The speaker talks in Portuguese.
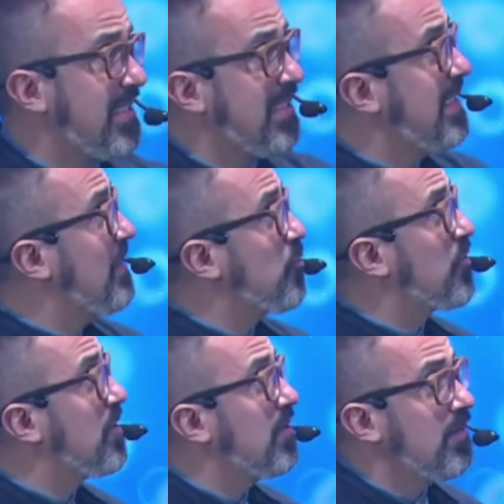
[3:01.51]
de
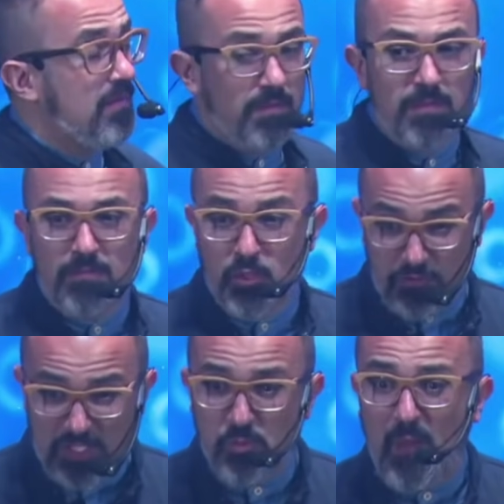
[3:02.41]
Deus. Isso
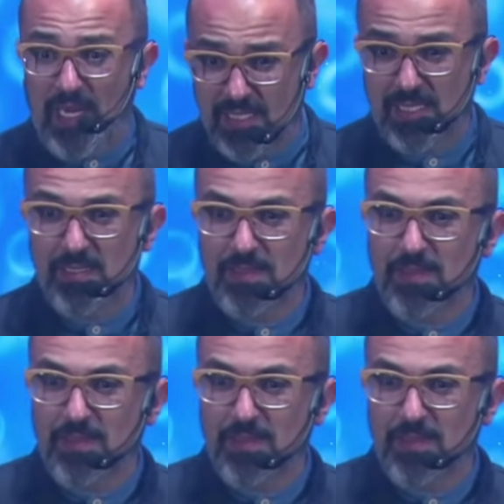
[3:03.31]
faz parte.